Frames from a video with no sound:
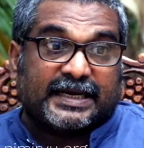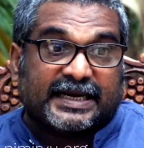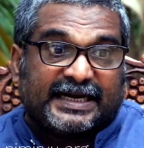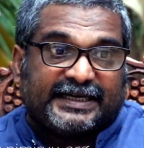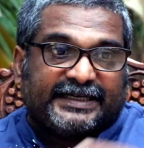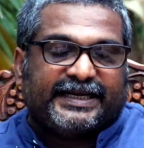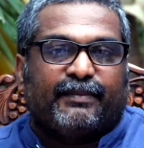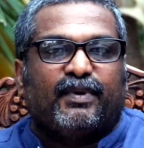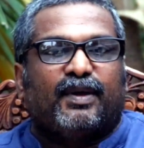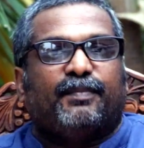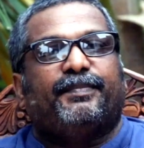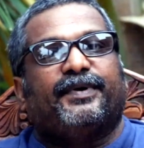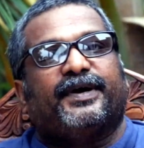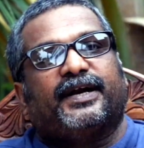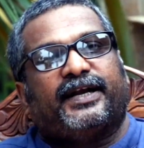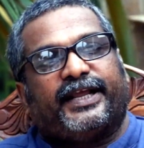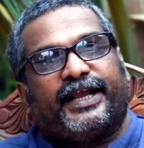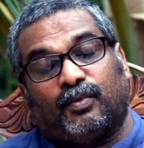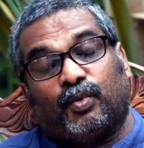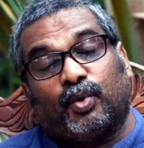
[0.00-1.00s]

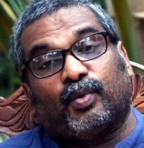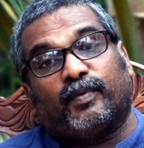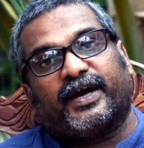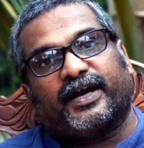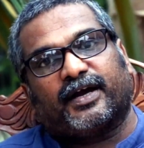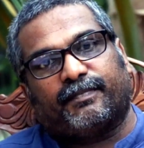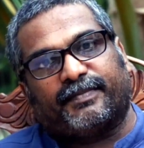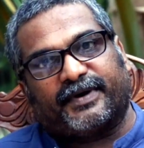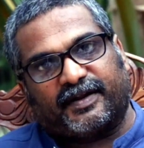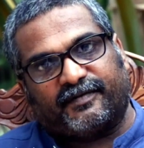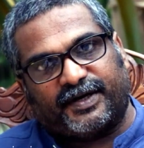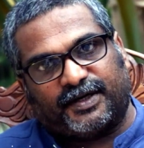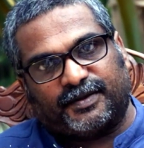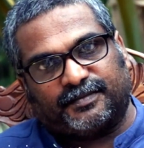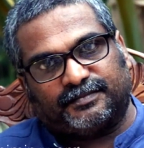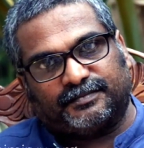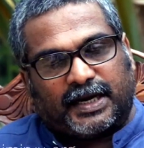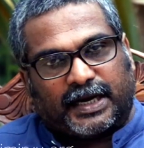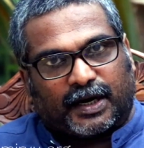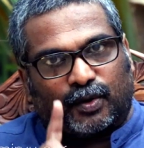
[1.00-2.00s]
கட்டமைப்புகள் உருவாக்கப்பட
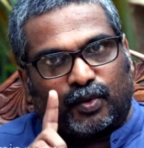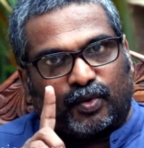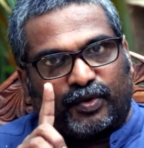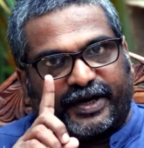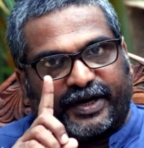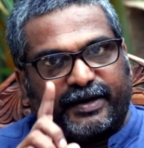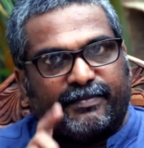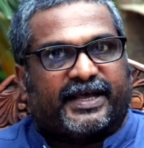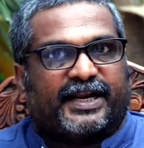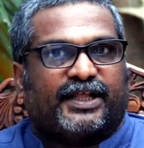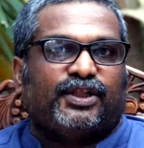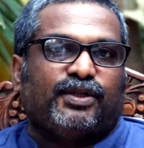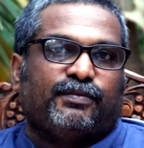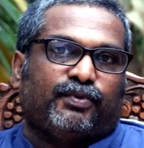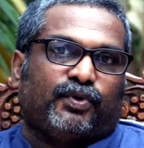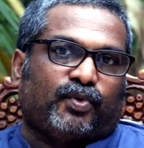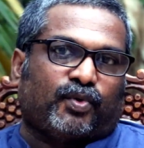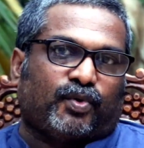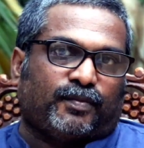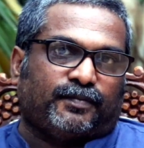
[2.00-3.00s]
வேண்டும் நாங்கள் ஒன்றை மறந்து
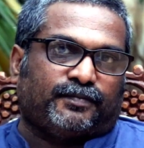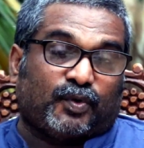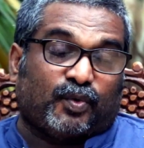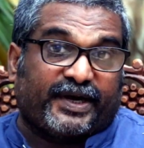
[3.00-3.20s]
போகிறோம்